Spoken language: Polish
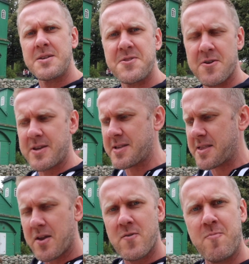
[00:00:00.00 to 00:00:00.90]
Historia
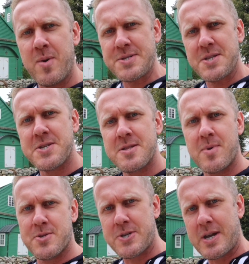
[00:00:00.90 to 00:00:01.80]
Tatarów w Polsce też jest
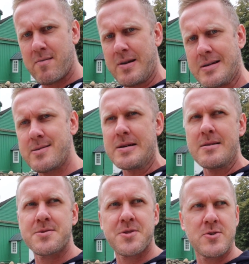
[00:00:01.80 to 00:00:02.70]
bardzo ciekawa.
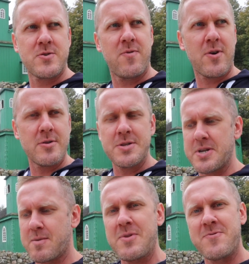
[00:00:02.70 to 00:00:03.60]
E, coś w
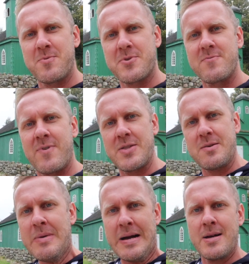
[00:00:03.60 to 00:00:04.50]
okolicach bitwy pod
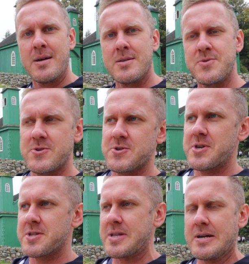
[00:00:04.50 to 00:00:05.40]
Grunwaldem
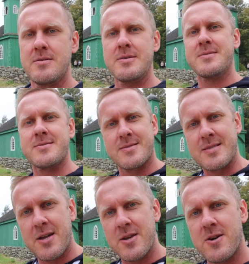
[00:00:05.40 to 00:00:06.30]
1400
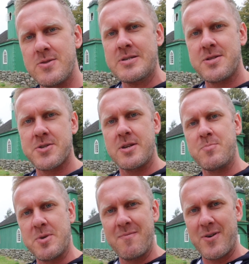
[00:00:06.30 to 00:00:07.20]
te rejony zaczęli
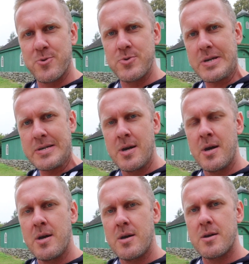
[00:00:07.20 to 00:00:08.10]
przybywać tutaj,
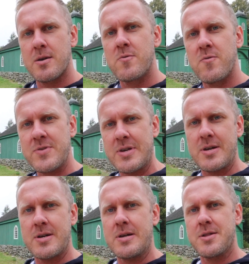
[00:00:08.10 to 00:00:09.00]
e,
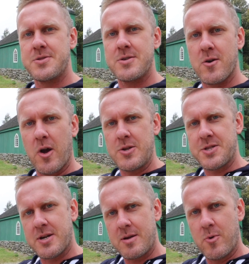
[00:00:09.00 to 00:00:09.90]
głównie z
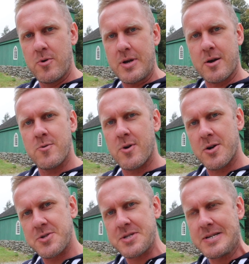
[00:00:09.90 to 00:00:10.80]
okolic Krymu jako
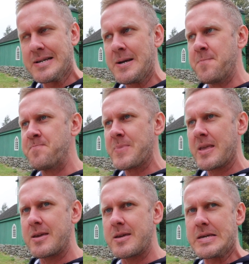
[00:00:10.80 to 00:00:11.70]
uchodźcy
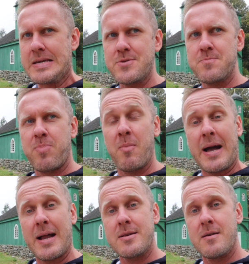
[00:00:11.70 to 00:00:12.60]
i
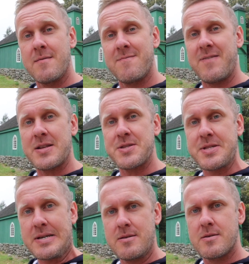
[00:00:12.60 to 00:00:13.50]
pomagali w
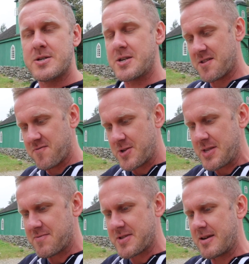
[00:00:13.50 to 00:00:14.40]
walce księstwo
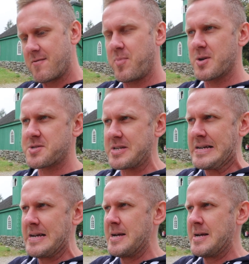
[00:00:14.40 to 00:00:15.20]
litewskie w Polsce